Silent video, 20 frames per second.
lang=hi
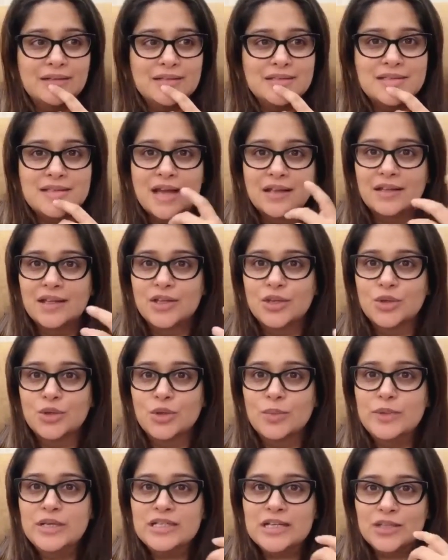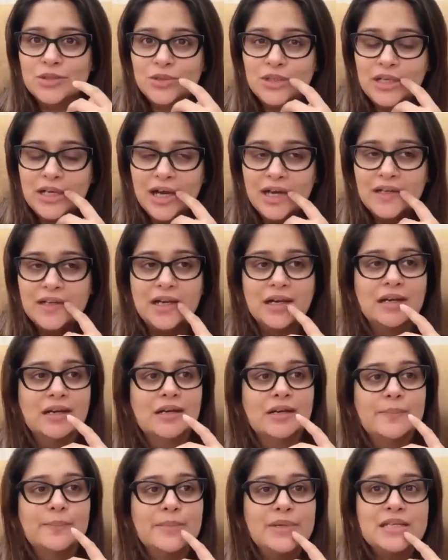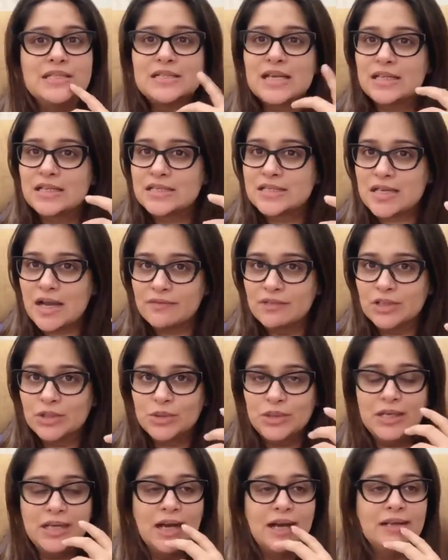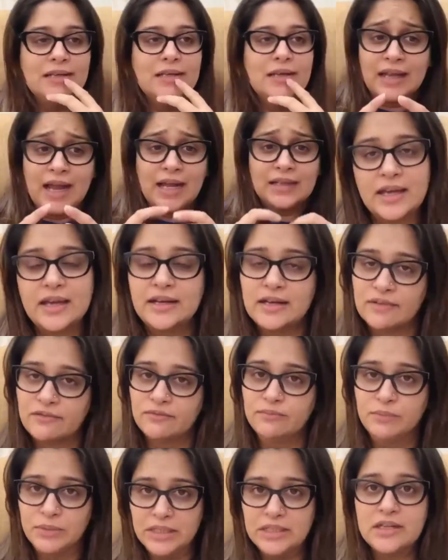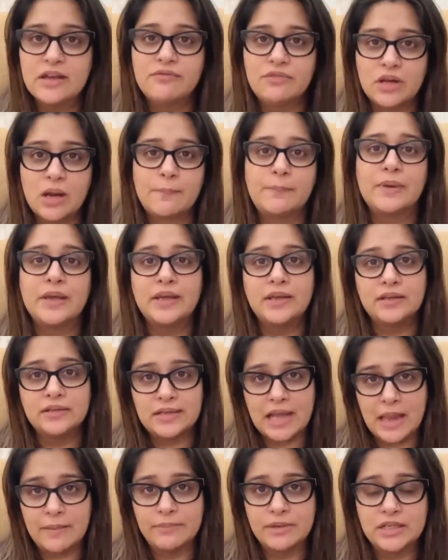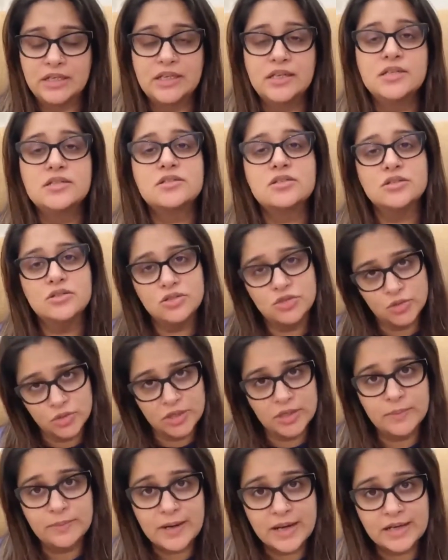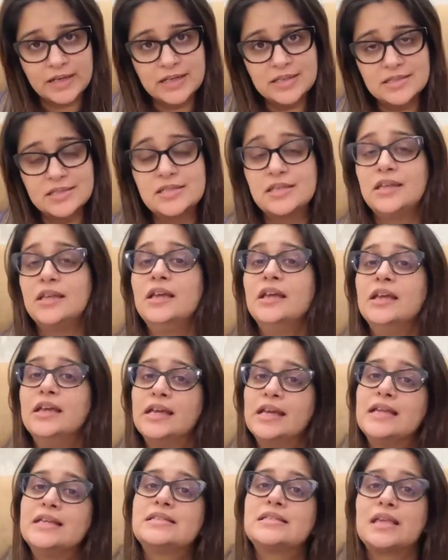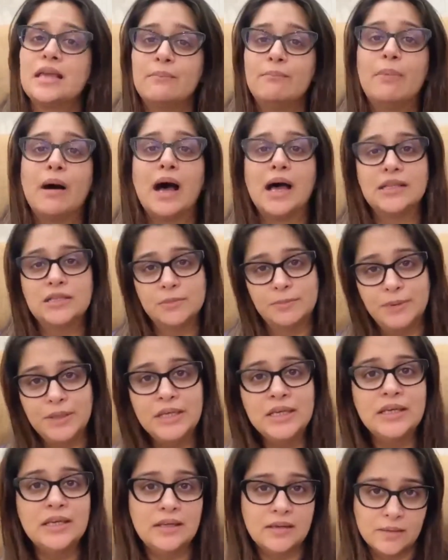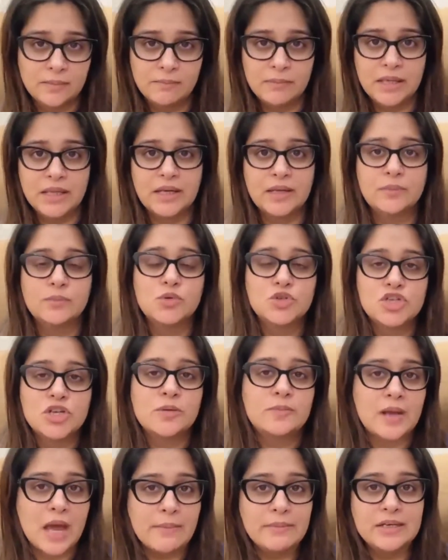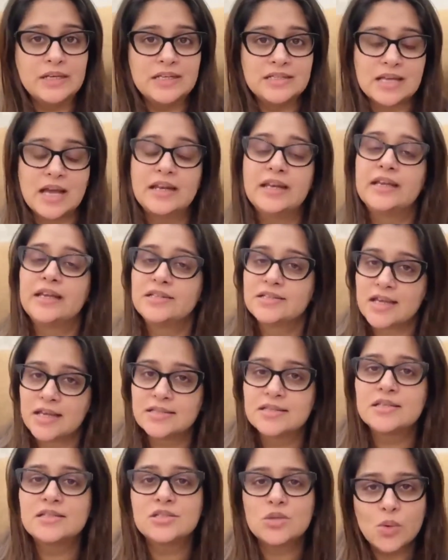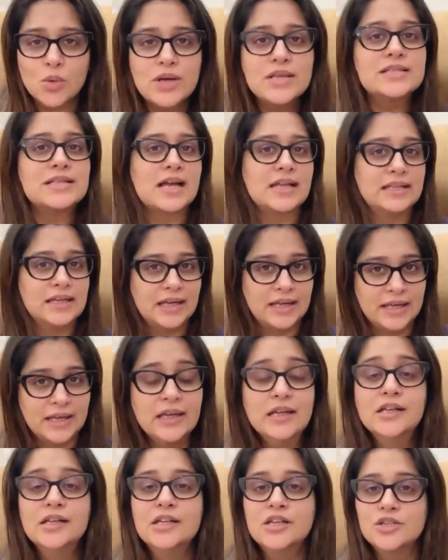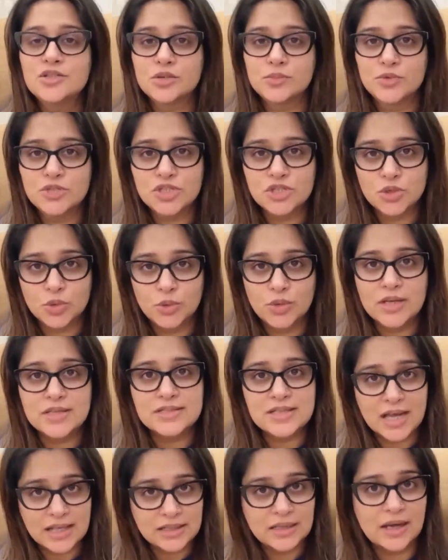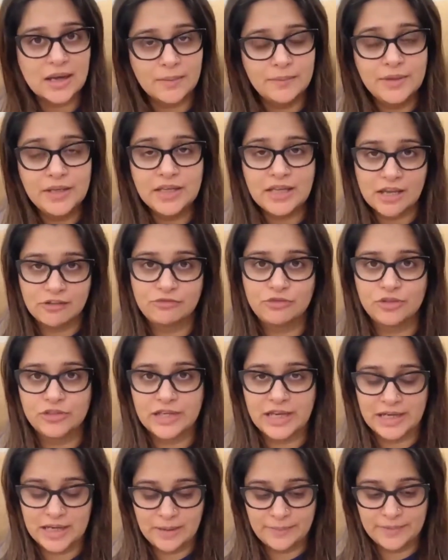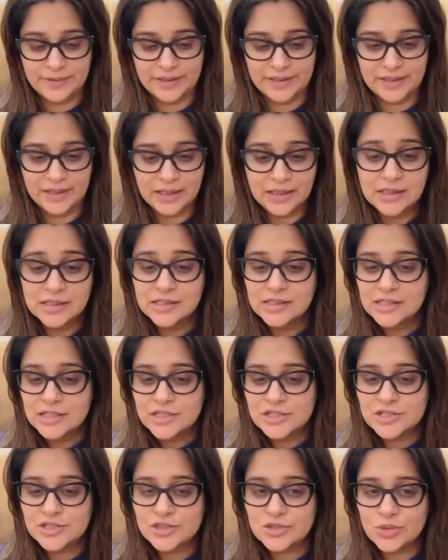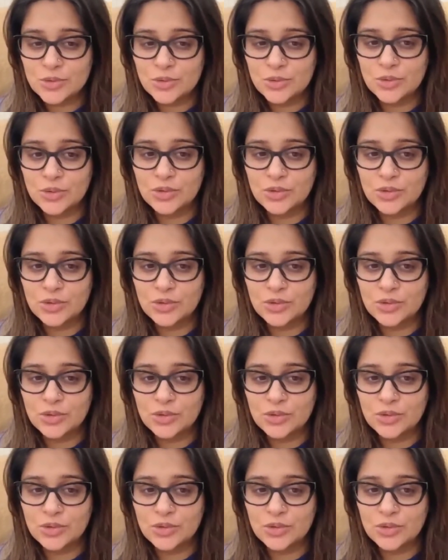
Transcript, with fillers: ज़्यादा यू नो मीठा तो नहीं खा लिया मैंने ज़्यादा चावल तो नहीं खा लिए एट दिस मी डेवलपिंग डायबिटीज़ ड्यूरिंग प्रेगनेंसी इसके बाद भी मेरे मुझे डायबिटीज़ आने के चांसेस थोड़े ज़्यादा हैं सो so, मुझे थोड़ा ज़्यादा अभी केयरफुल रहना पड़ेगा सो